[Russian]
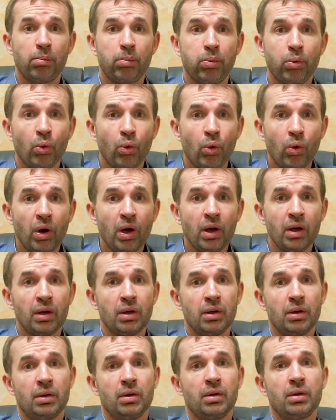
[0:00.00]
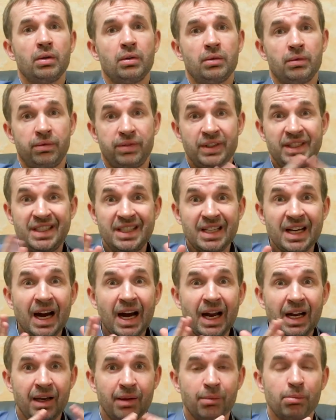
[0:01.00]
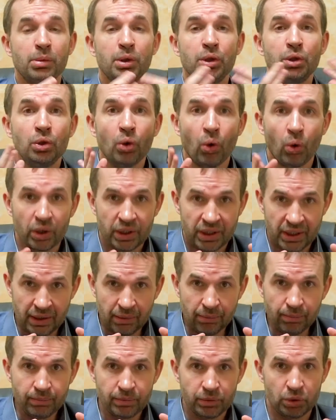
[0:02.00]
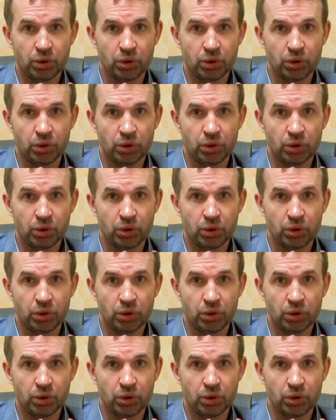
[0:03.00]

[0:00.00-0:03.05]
по в идеале многим,